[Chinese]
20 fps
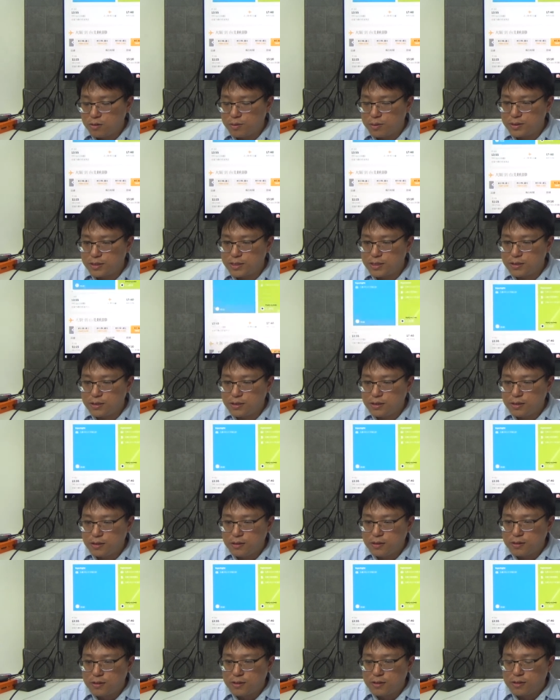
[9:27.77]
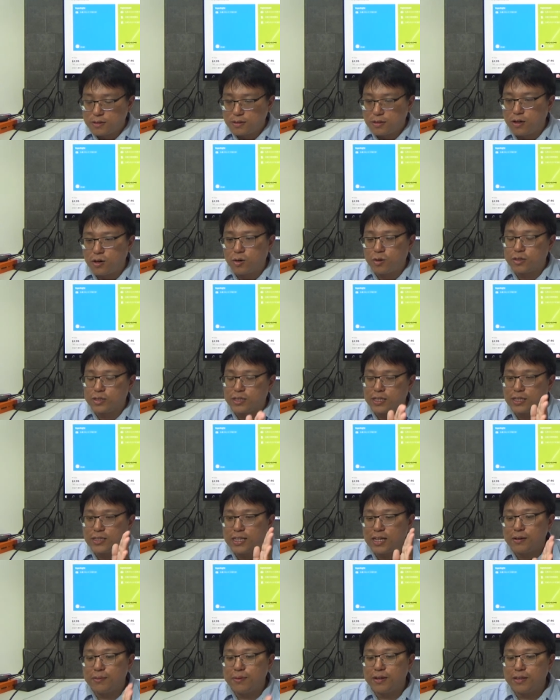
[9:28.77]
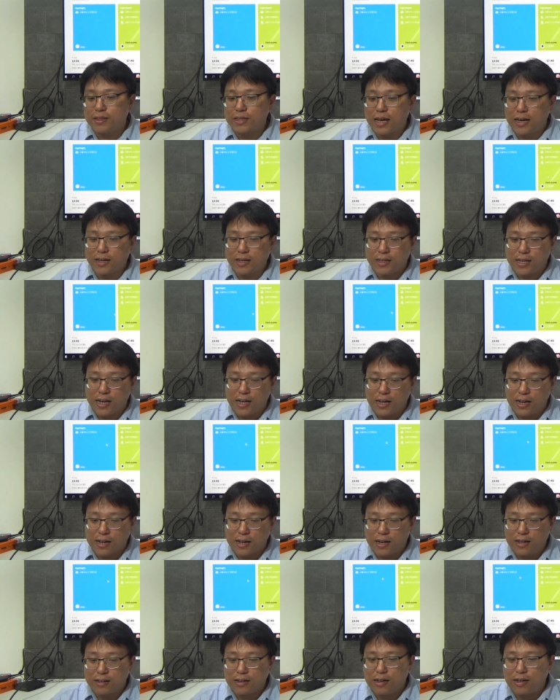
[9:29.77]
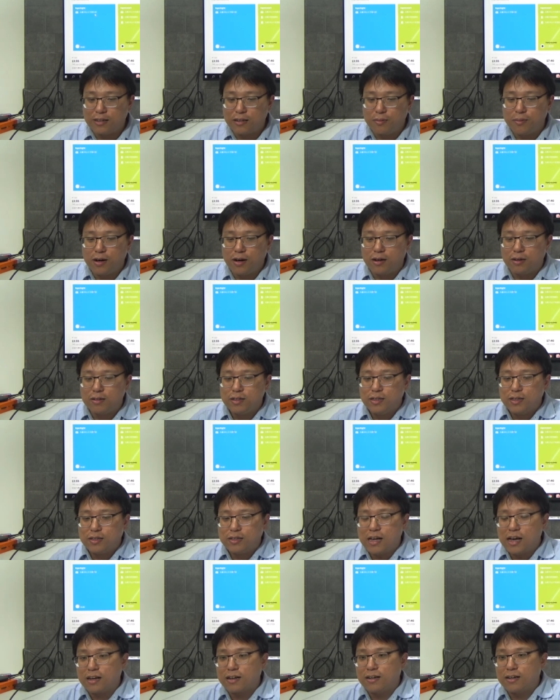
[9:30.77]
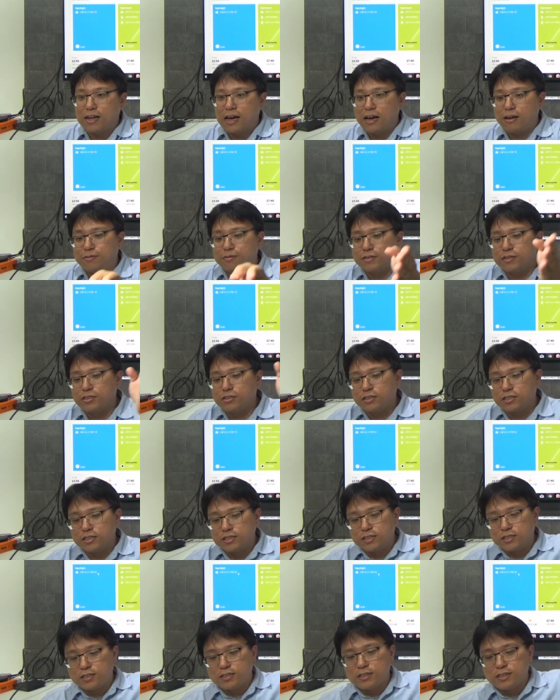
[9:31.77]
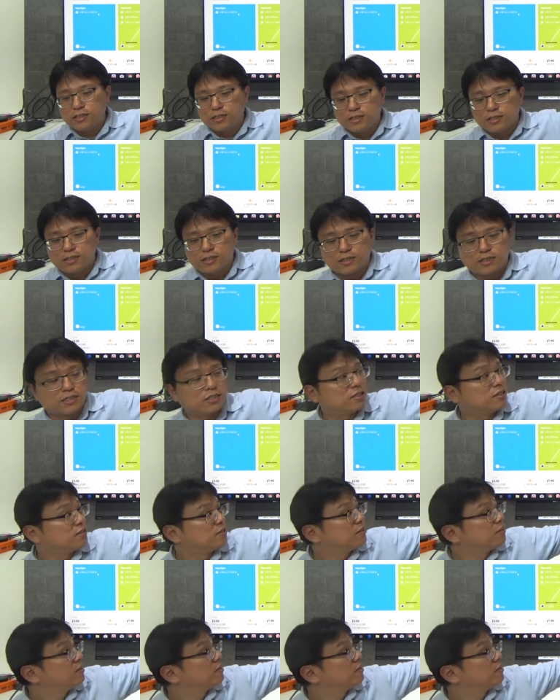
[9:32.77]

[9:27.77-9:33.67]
我们哦先在这边带给大家看一看有没有开个 l i f e 就是十